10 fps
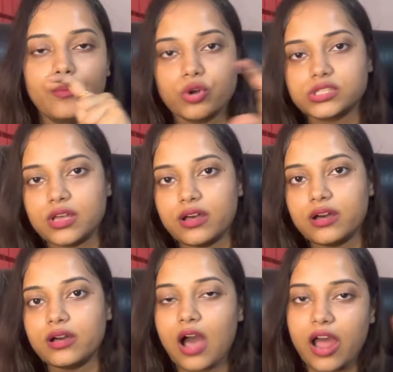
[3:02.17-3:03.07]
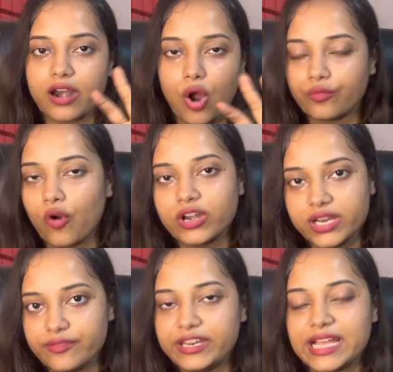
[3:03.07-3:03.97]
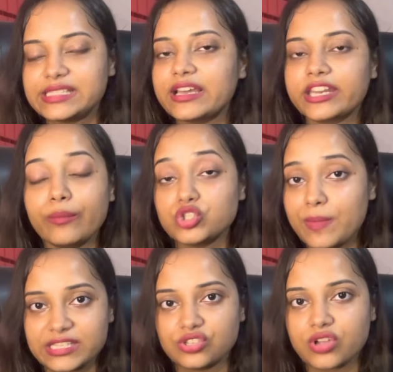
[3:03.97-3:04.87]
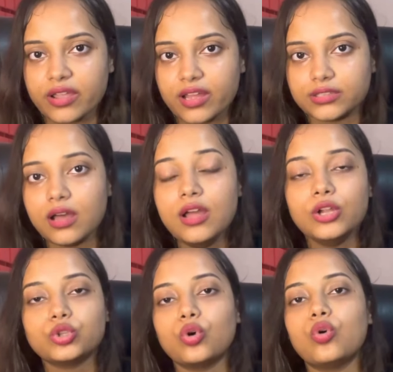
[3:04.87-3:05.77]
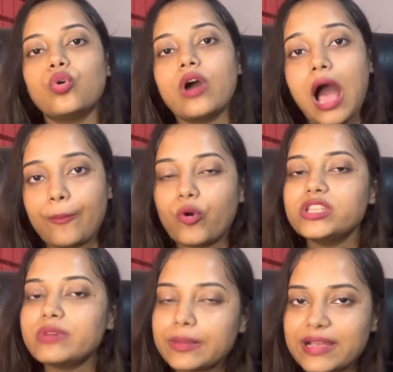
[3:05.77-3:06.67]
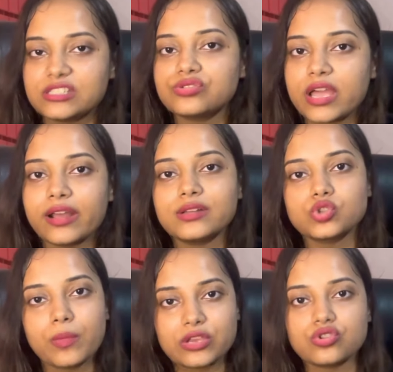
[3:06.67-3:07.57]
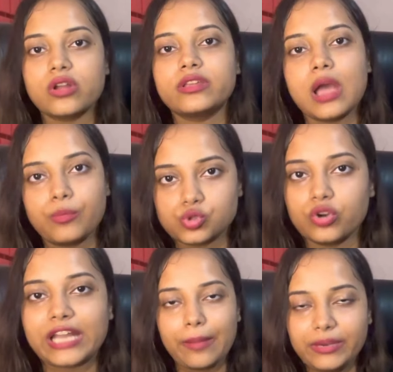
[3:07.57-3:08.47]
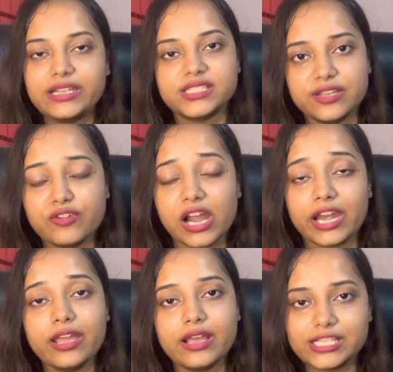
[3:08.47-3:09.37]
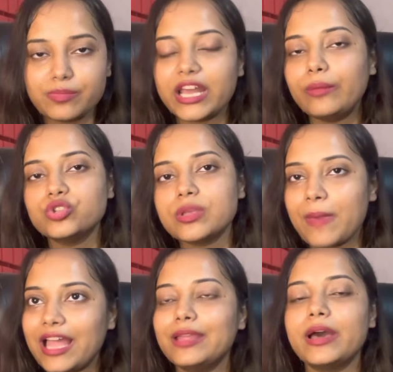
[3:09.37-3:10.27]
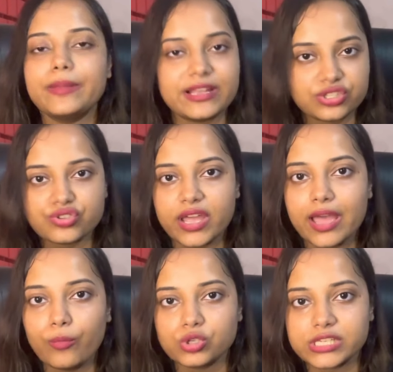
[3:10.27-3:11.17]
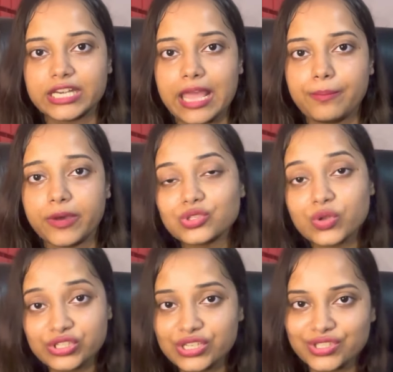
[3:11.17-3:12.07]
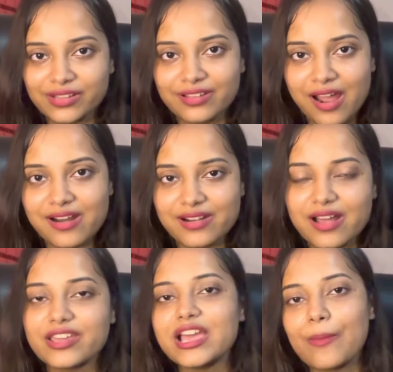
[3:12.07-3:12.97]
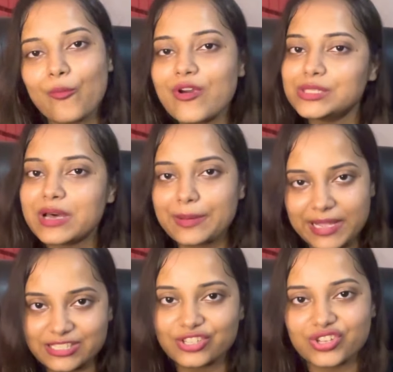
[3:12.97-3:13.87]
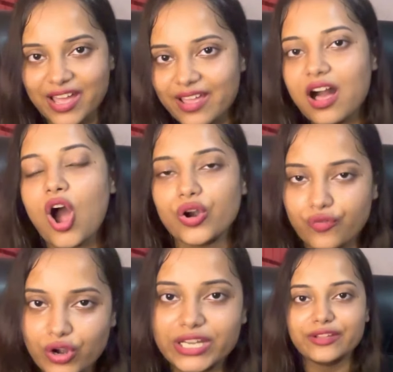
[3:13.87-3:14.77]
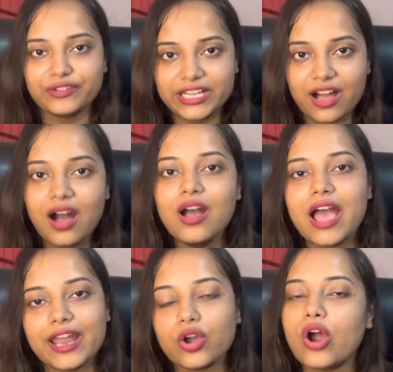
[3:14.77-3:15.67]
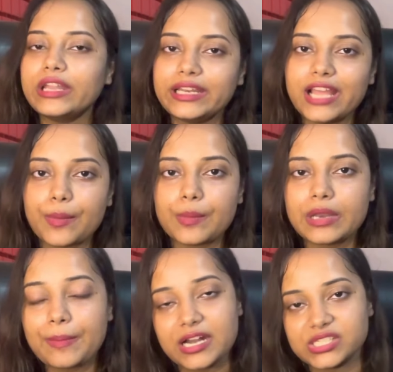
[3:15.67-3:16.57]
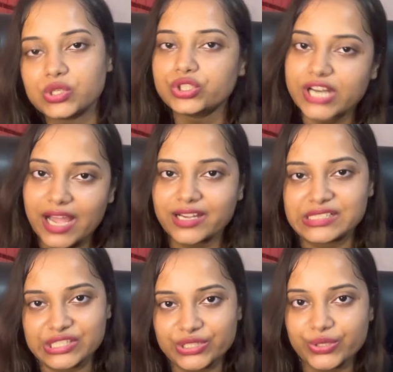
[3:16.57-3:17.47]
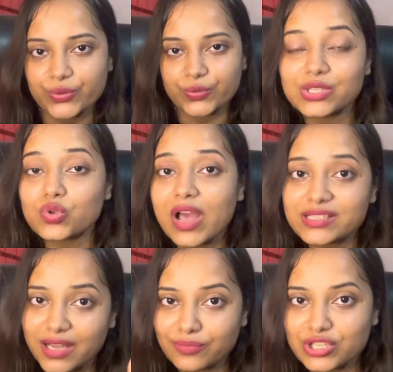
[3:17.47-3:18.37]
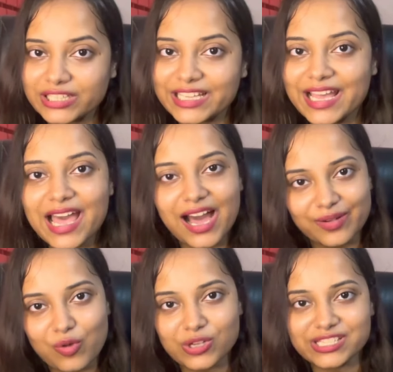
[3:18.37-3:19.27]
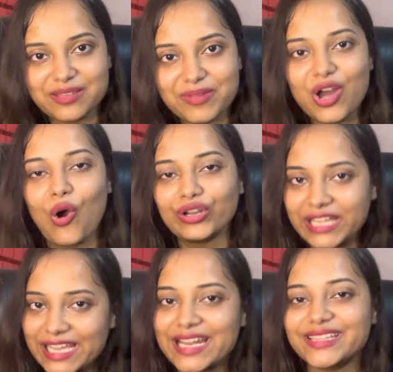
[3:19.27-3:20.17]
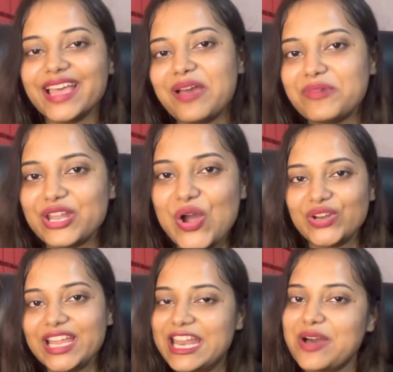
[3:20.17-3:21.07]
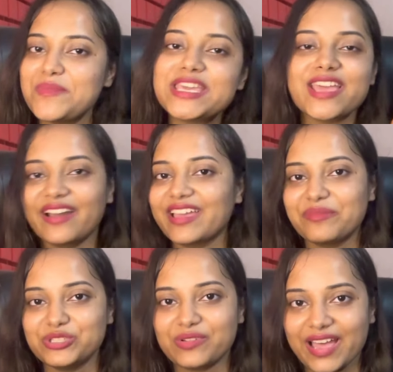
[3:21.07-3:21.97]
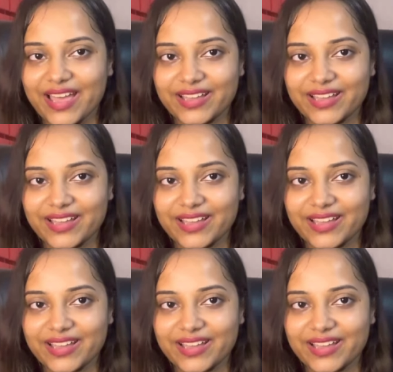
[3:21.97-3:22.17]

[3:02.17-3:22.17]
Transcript: बुक्स आर आउट फॉर डिलीवरी ऐसे करके मुझे मैसेज आ गया था तो आपको इस बार मैसेज आएगा सो मेक श्योर कि आप उसको टाइमली रिसीव कर लें इस बार मुझे पहली बार मैसेज आया है बुक्स के टाइम पर सो so, इस चीज़ का ध्यान रखना कि आपको इस बार मैसेज आएगा आउट फॉर डिलीवरी का एंड अकॉर्डिंगली आप अपने पार्सल को ट्रैक कर सकते हो सो so गाइज अब चलते हैं अनबॉक्सिंग पे और देख लेते हैं एमिटी ऑनलाइन ने हमें क्या क्या भिजवाया है